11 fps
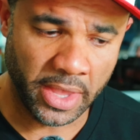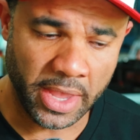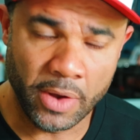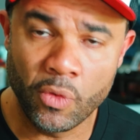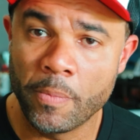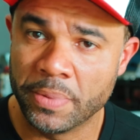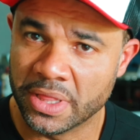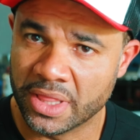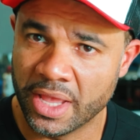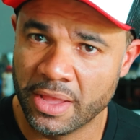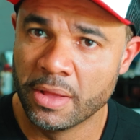eu
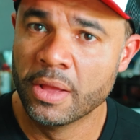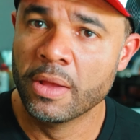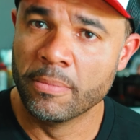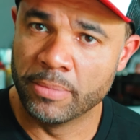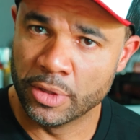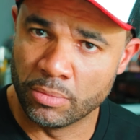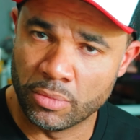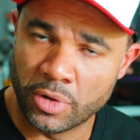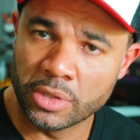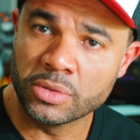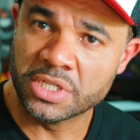optei pelo
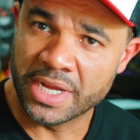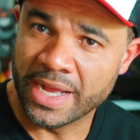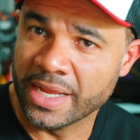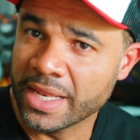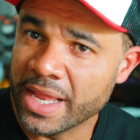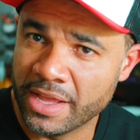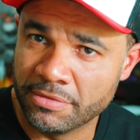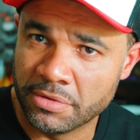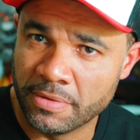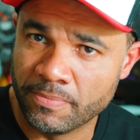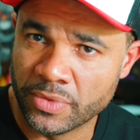Moto Jag Live,